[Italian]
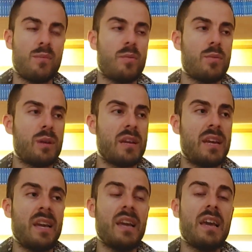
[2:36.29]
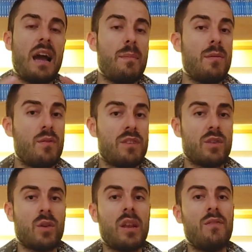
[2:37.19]
proprio perché abbiamo
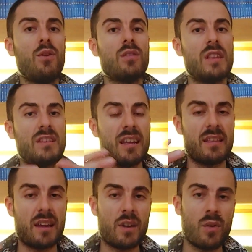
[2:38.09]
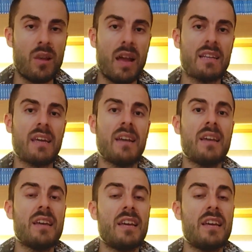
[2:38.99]
visto che la flotta dei sette è crollata,